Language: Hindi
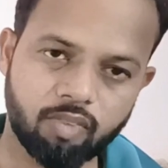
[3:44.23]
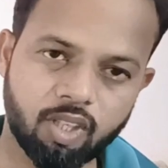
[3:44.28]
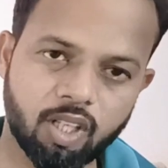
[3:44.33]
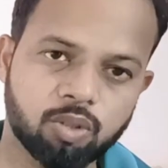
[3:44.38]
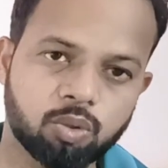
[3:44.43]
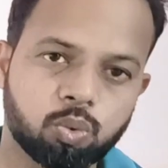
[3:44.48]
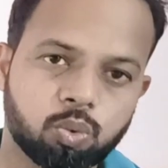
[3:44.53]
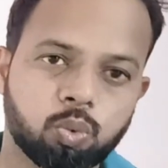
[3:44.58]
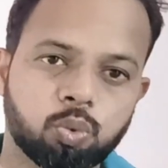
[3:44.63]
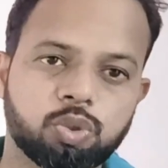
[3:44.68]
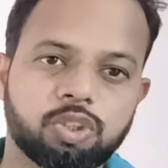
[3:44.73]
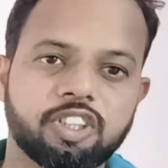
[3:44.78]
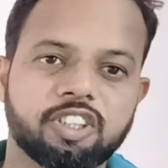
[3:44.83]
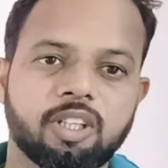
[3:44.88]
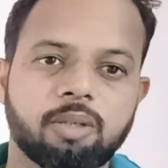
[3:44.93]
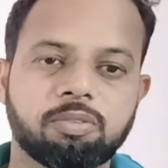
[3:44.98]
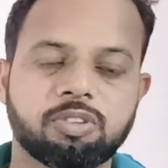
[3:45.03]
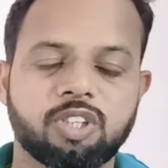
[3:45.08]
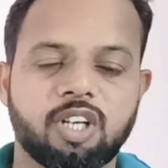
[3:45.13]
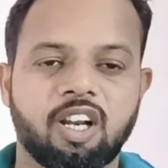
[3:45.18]
दूसरी
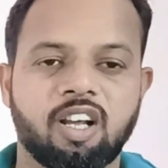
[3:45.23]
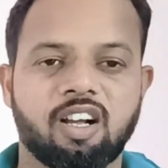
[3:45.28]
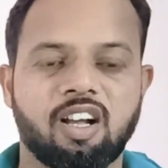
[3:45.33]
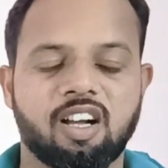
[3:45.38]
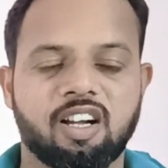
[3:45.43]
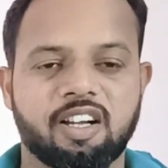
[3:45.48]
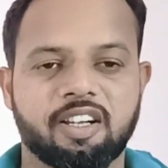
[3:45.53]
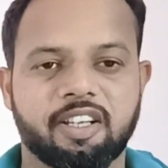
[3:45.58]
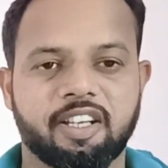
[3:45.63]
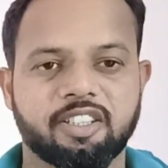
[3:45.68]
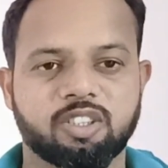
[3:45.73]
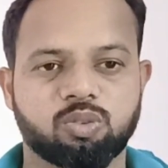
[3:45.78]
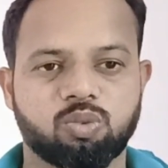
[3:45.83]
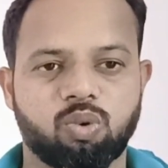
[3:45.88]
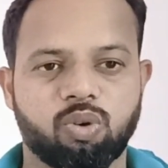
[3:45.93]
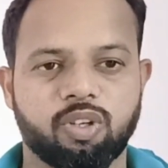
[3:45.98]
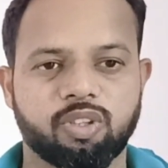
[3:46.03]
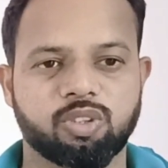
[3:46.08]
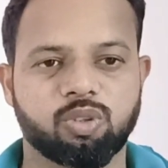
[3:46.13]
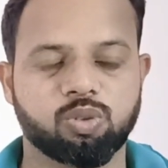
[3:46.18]
तरफ श्रीलंका का क्या स्कोर
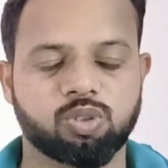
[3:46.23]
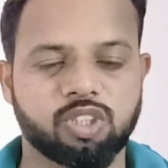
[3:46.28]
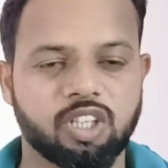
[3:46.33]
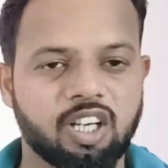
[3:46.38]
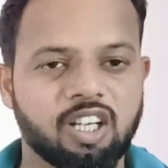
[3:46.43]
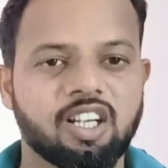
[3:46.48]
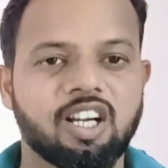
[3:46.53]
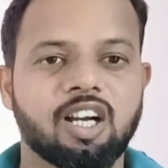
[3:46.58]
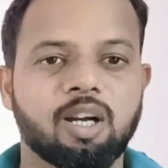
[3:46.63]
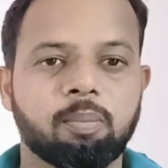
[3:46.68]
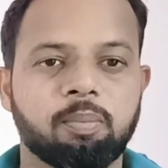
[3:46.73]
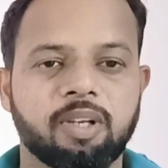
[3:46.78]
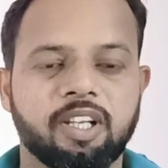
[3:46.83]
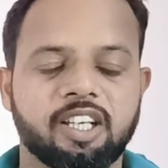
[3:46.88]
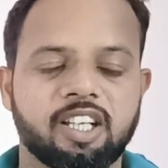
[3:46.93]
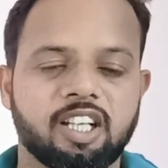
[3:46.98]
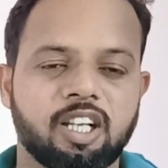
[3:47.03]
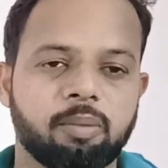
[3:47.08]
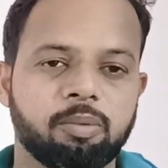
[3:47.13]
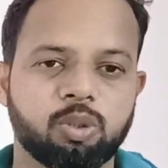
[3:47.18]
है तो श्रीलंका का प्लेइंग
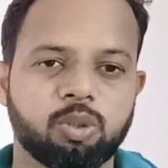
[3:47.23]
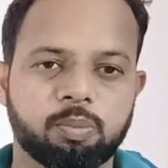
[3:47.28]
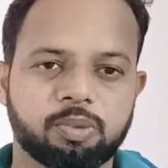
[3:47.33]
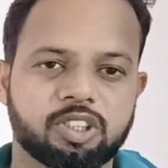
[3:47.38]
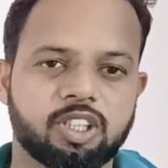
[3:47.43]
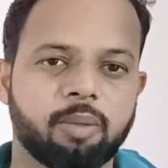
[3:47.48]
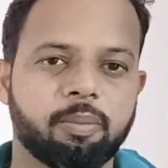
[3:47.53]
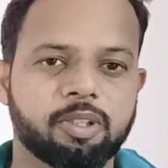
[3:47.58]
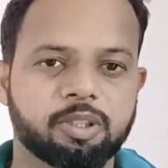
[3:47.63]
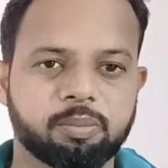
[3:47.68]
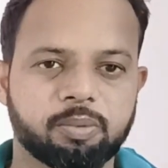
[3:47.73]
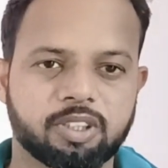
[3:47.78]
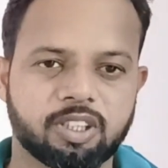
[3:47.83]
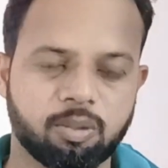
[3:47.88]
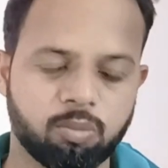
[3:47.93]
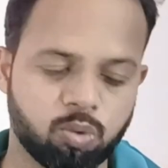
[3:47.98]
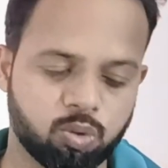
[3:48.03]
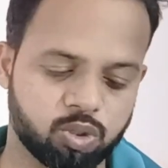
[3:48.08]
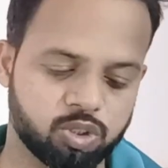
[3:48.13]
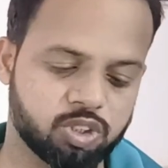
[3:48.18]
इलेवन जो पिछले मैच में था
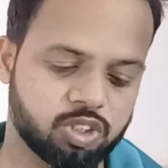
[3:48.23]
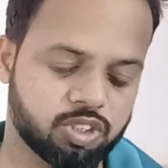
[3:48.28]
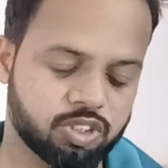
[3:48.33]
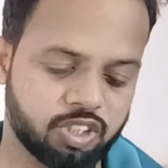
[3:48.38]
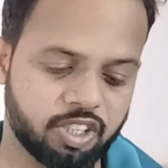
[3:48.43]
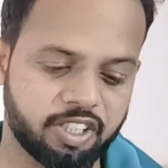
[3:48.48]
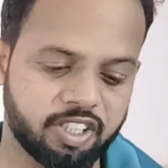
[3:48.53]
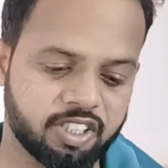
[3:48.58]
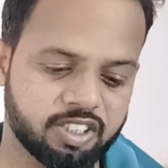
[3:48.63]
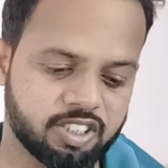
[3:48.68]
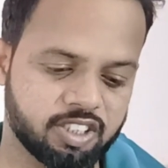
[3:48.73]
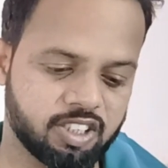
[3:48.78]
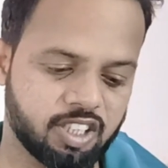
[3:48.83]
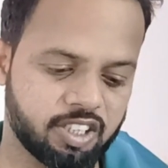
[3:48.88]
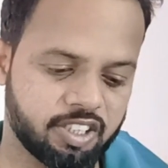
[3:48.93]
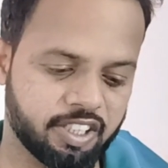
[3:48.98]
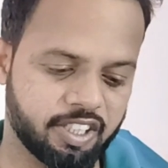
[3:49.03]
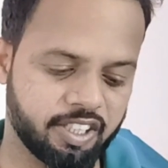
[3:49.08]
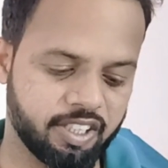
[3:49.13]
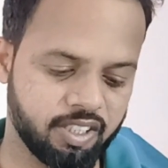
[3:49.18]
वो कुछ इस तरीके से था
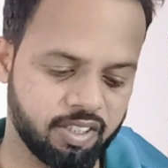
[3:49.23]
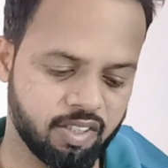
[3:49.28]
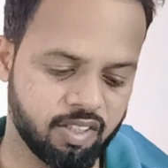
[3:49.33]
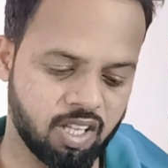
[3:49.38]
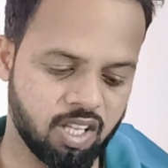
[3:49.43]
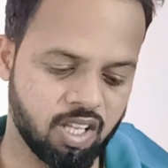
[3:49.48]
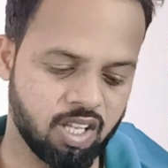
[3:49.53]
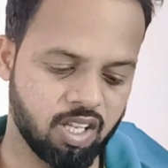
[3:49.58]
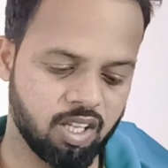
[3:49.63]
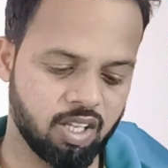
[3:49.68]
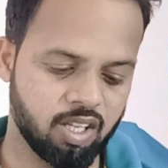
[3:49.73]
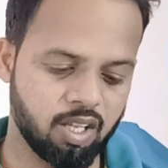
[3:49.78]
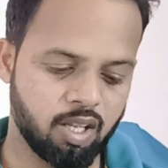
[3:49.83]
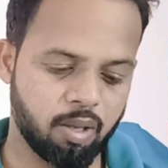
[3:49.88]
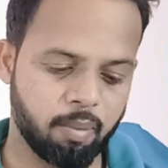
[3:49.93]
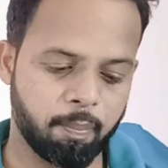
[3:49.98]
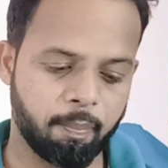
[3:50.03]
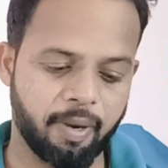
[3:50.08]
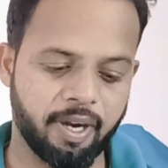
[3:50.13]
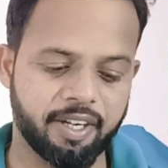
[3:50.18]
देखें
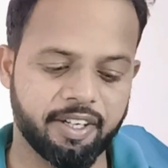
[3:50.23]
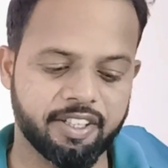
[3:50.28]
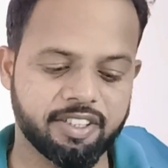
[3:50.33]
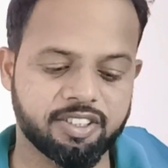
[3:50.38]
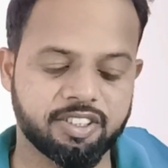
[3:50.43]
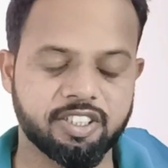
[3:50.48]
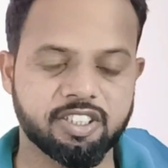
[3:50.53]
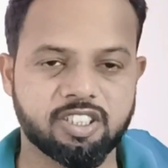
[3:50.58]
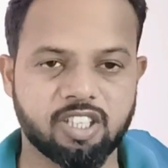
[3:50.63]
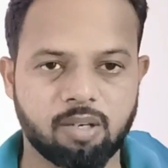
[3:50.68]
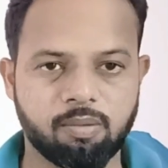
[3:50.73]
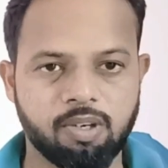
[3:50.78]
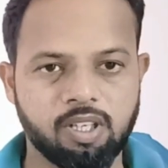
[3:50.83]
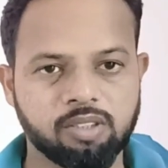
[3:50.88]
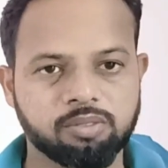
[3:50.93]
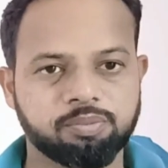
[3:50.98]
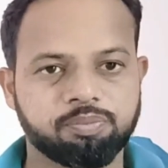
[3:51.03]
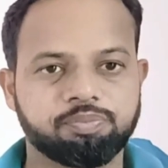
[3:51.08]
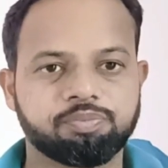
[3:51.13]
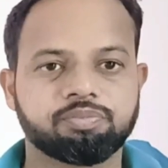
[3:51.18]
मैंडिस डिसिल्वा
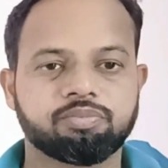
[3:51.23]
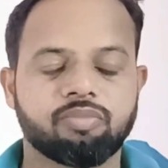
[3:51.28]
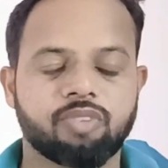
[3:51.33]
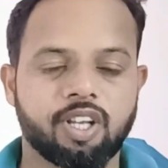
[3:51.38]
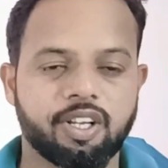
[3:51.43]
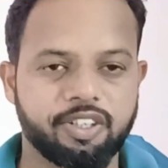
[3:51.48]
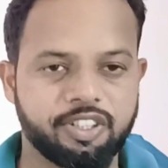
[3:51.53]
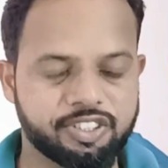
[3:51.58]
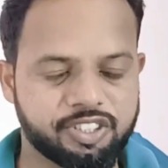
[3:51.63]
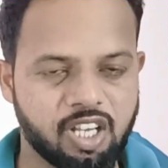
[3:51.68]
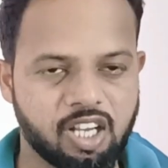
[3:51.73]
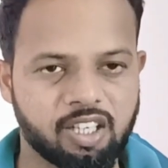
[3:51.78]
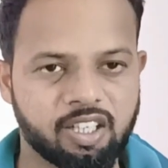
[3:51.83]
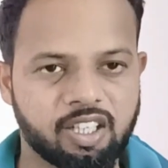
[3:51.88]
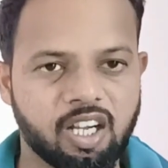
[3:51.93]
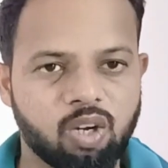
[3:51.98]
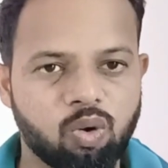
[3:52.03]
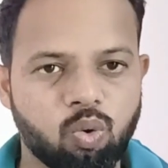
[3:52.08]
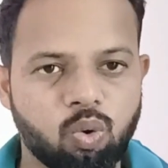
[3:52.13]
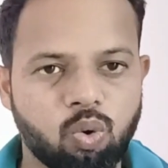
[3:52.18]
निशांका
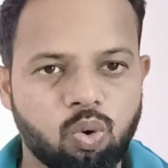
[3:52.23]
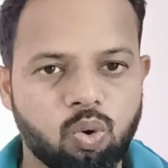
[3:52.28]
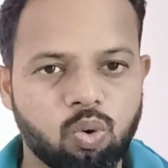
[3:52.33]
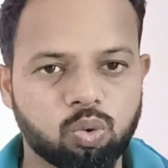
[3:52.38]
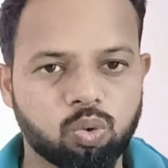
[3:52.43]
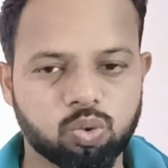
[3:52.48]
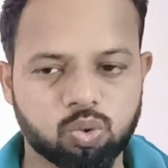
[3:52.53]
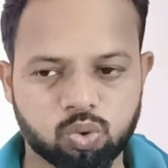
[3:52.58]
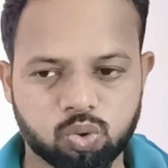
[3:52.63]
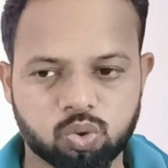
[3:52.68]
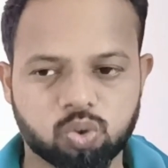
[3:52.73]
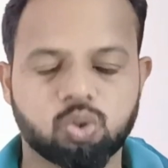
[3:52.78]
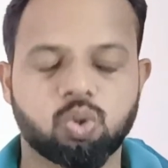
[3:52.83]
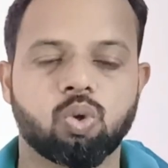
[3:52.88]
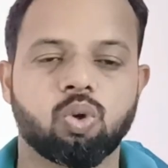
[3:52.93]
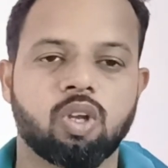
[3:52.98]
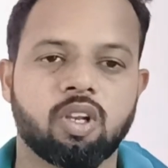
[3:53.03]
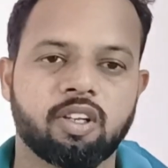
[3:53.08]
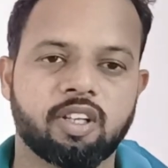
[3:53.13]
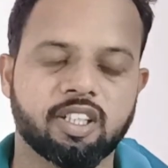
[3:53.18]
को
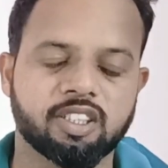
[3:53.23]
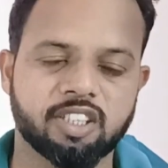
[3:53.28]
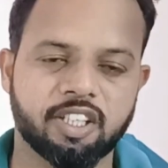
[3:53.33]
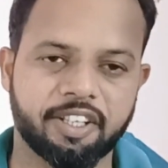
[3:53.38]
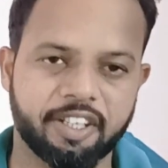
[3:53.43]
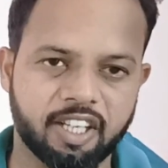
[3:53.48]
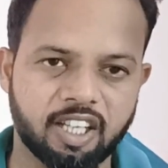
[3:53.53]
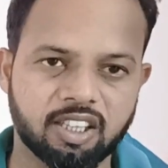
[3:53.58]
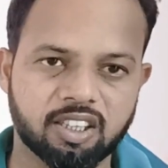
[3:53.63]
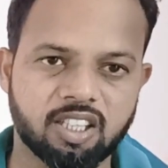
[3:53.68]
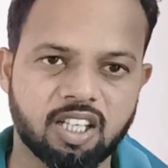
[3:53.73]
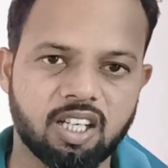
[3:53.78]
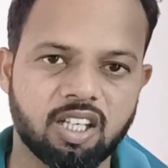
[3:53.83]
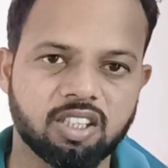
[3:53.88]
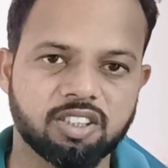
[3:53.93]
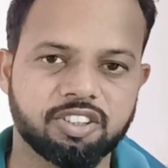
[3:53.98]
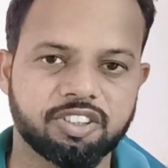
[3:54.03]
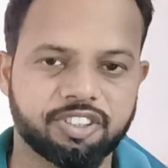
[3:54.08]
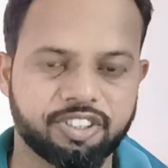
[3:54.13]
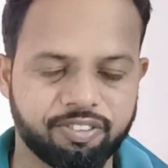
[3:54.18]
हल्का सा निगल था
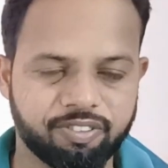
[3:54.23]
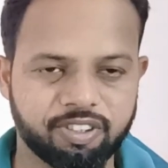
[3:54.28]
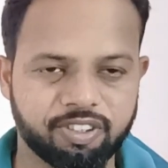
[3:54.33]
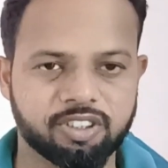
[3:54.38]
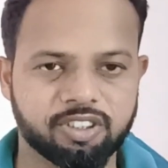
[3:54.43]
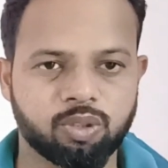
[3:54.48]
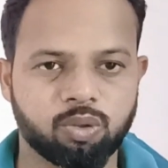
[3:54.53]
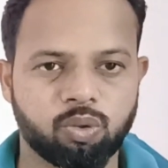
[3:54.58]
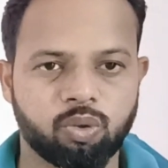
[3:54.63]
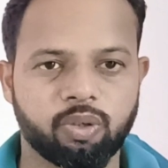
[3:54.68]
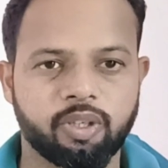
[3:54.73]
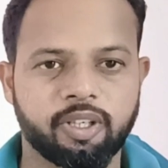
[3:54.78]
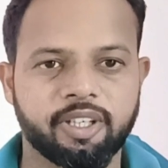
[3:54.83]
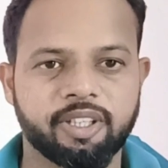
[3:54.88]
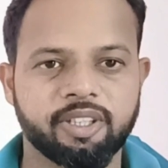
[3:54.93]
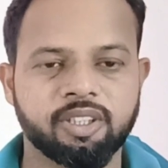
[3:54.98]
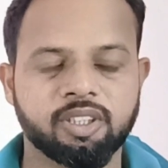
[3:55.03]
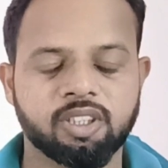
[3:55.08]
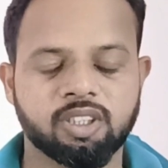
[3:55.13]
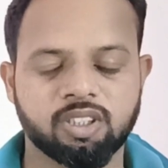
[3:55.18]
जिसकी वजह से उन्होंने
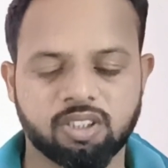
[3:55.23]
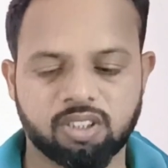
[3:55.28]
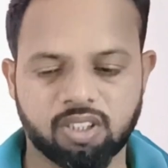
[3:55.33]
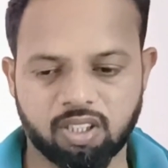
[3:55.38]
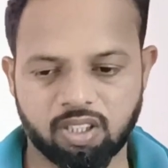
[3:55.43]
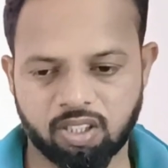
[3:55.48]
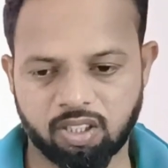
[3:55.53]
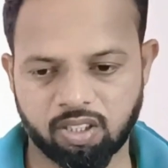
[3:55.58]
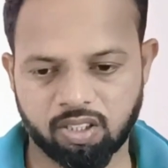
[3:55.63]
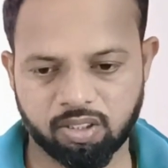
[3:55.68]
आ,